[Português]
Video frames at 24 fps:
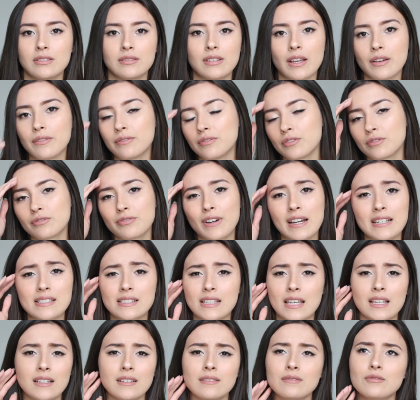deve, não faz
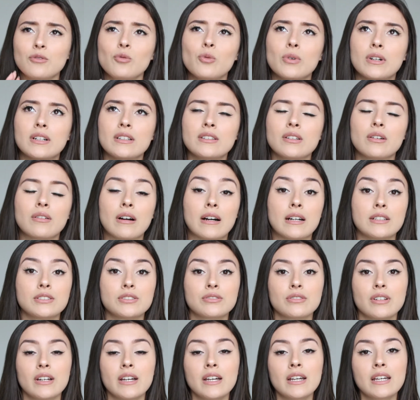nem um ano eu
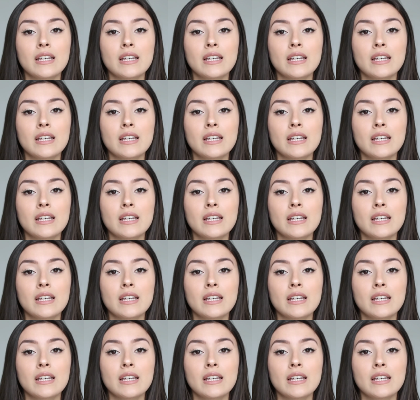acho,